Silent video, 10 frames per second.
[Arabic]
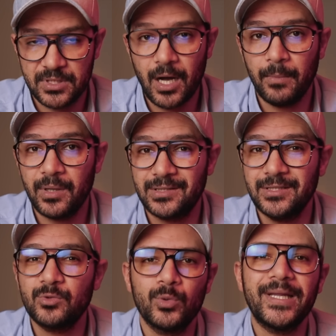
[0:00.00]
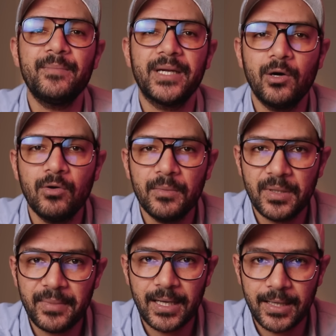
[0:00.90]
صعبة كتير ودايما هو
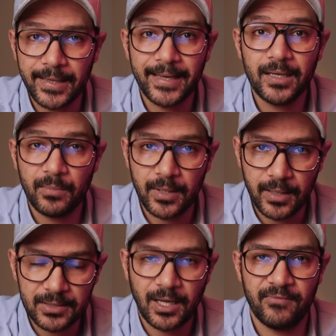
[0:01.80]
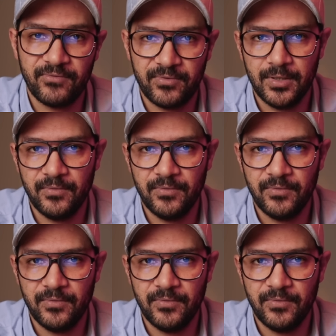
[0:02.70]
بيبقى الجانب الأضعف